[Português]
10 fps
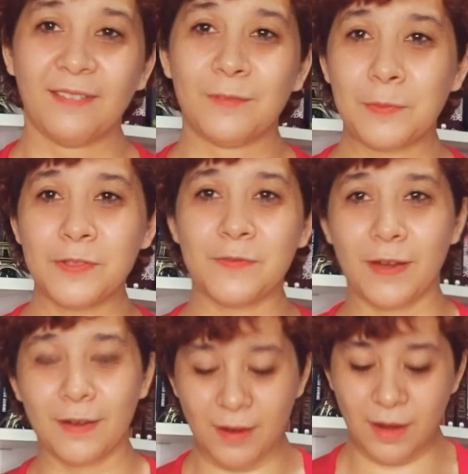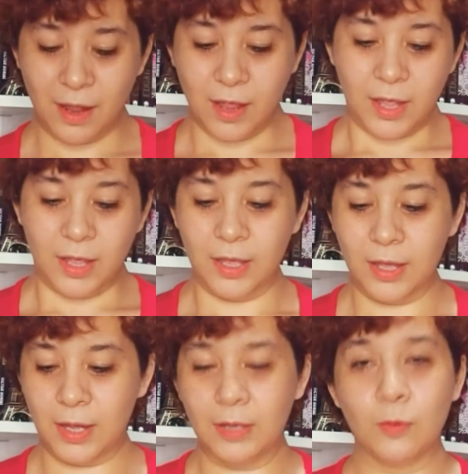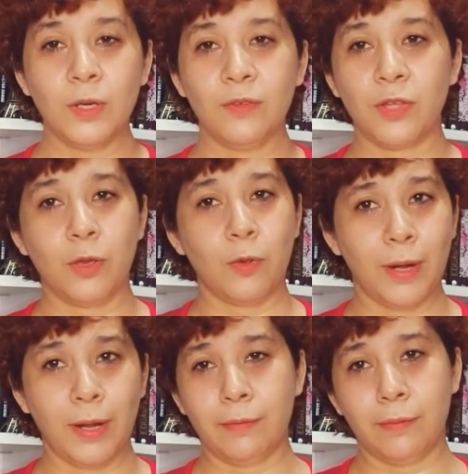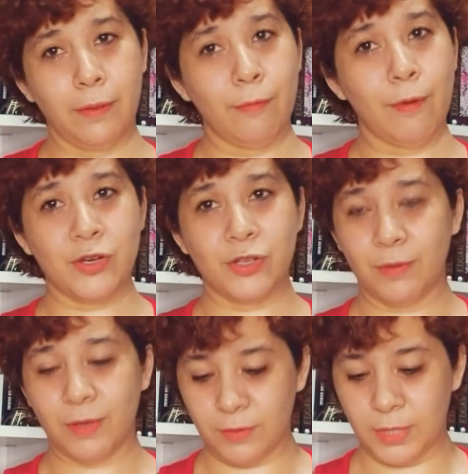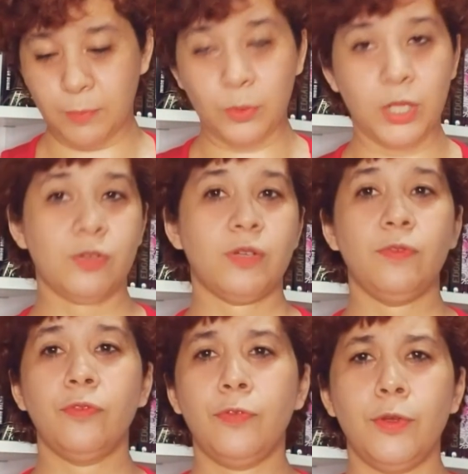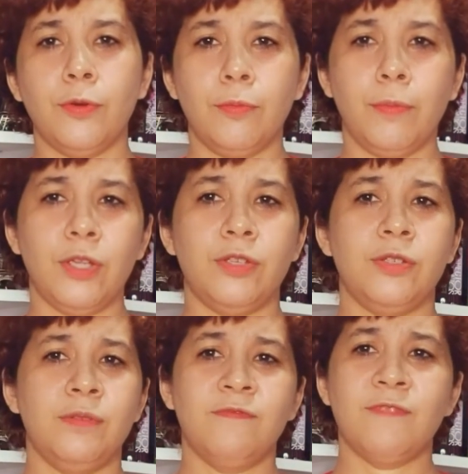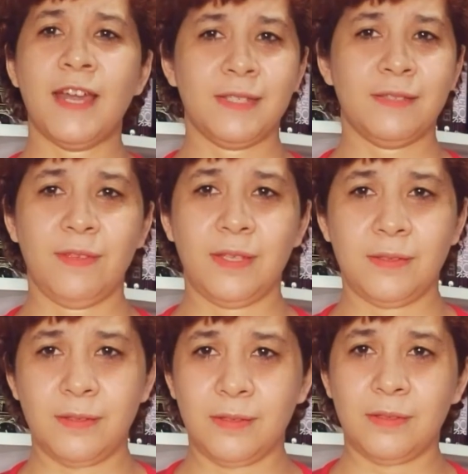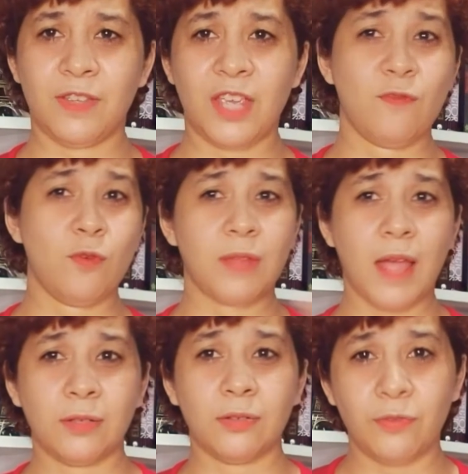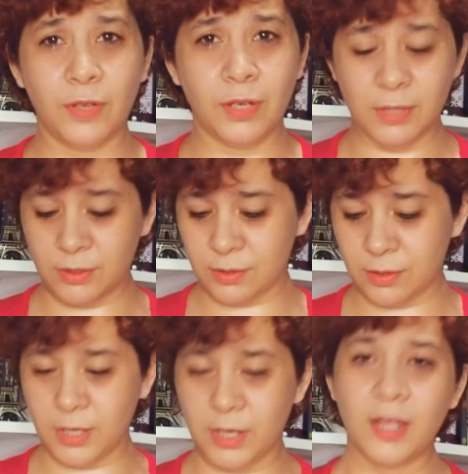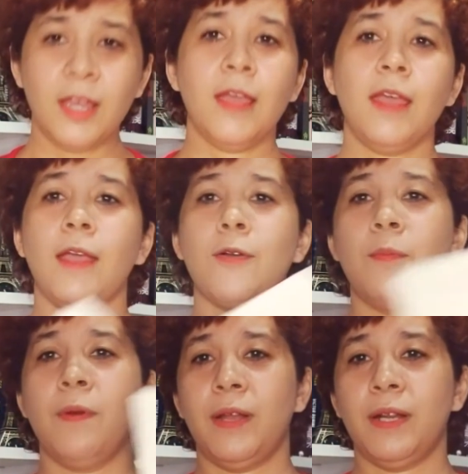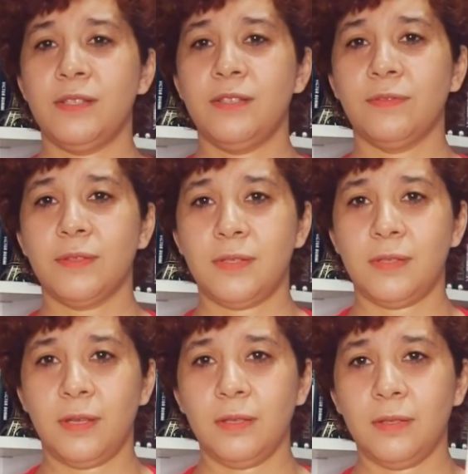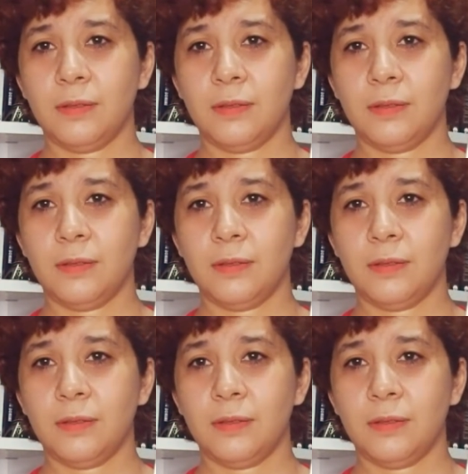Vamos ver. E aí, um livro que eu creio, que eu acho que eu nunca vou ler, porque eu já vi o filme várias vezes, e fiquei revoltada com o final da história, é como eu era antes de você.